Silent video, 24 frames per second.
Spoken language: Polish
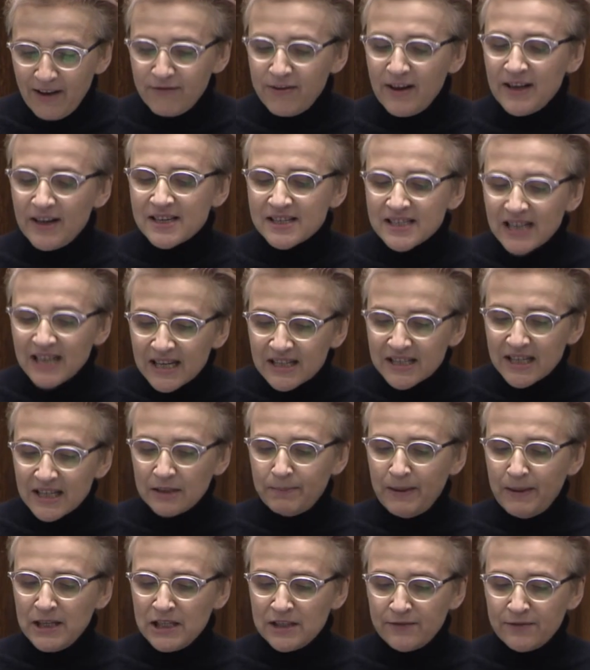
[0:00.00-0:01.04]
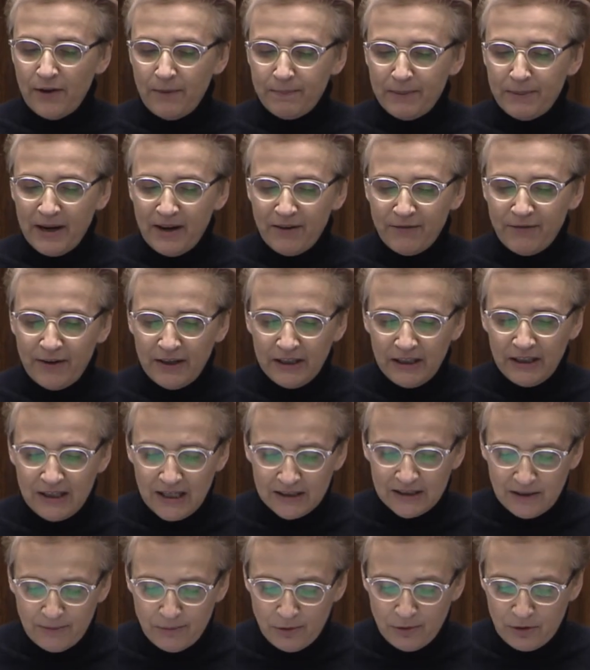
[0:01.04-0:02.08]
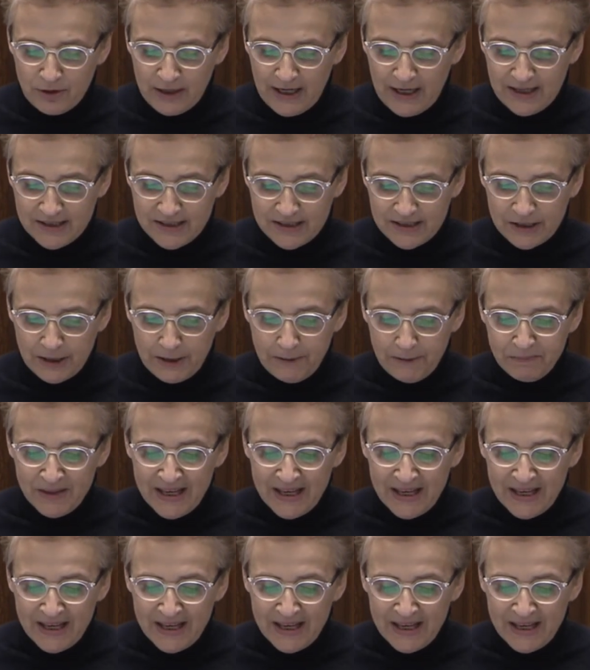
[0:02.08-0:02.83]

prawa, zasad państwa prawa i dla demokracji,